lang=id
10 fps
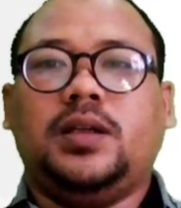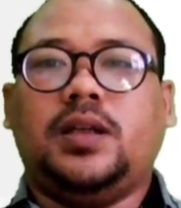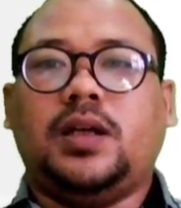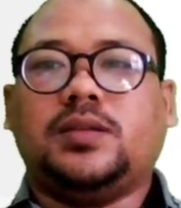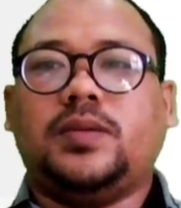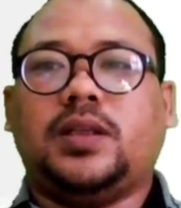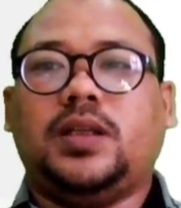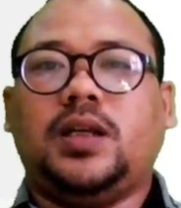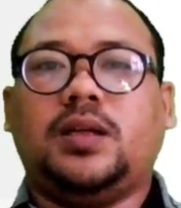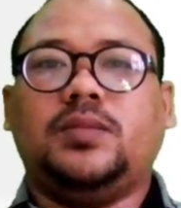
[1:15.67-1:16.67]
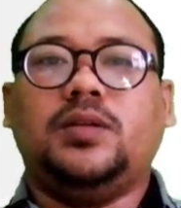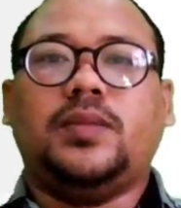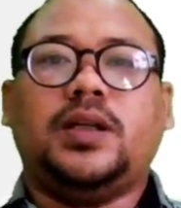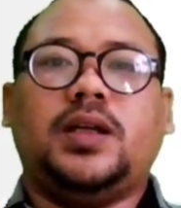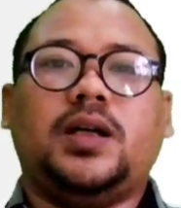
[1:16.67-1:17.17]
nah seperti ini kan belum
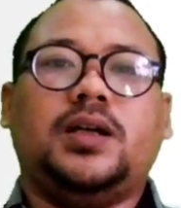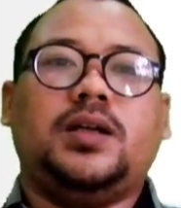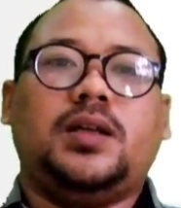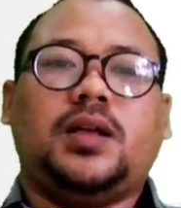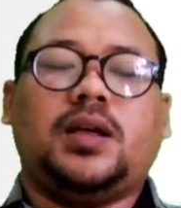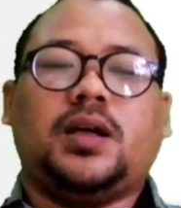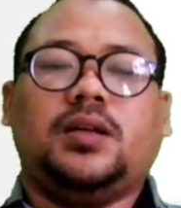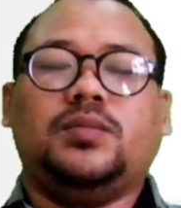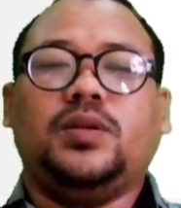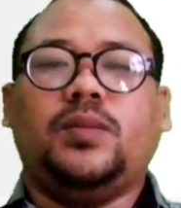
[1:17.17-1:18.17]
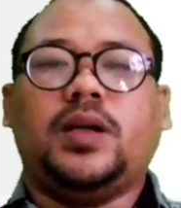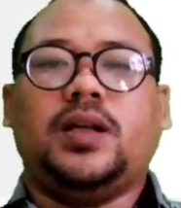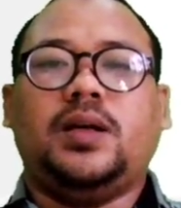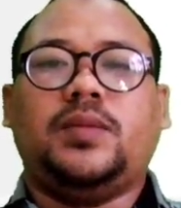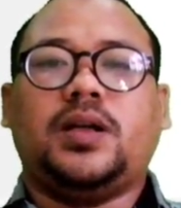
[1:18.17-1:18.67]
ada Nah, kalau belum
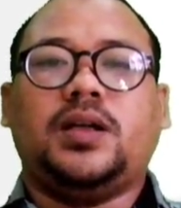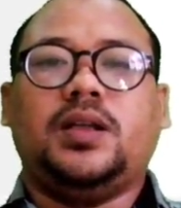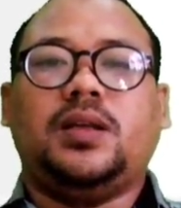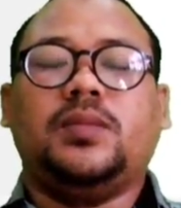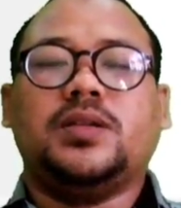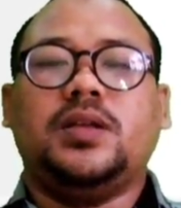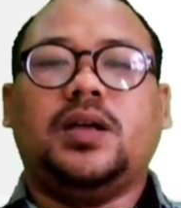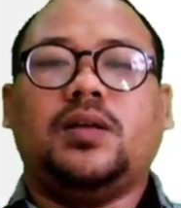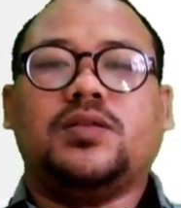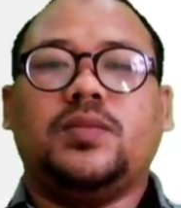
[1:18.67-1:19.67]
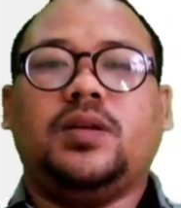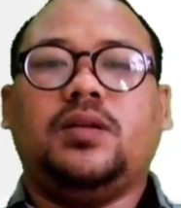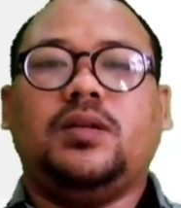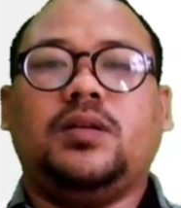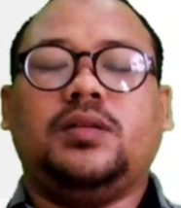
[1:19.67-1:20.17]
ada maka kita mesti harus
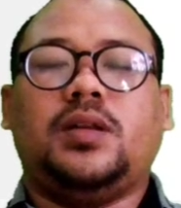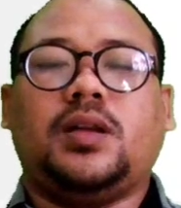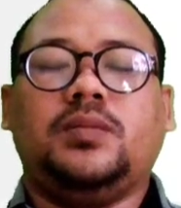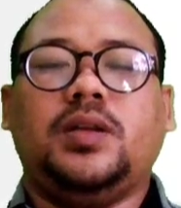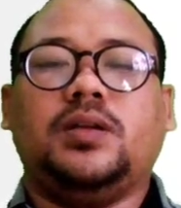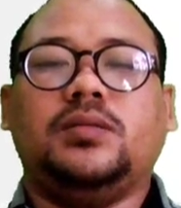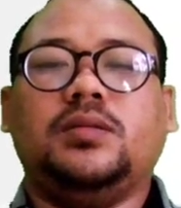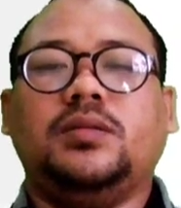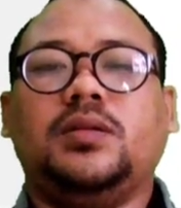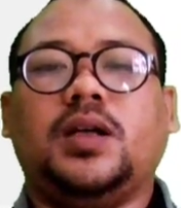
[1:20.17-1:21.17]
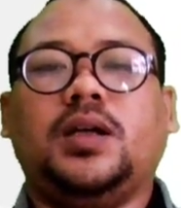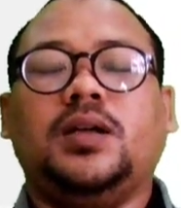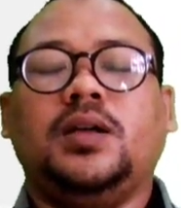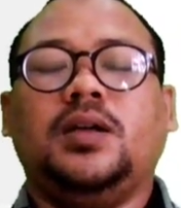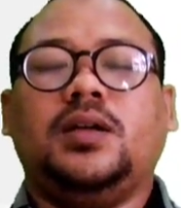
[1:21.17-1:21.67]
mendownload terlebih dahulu ya.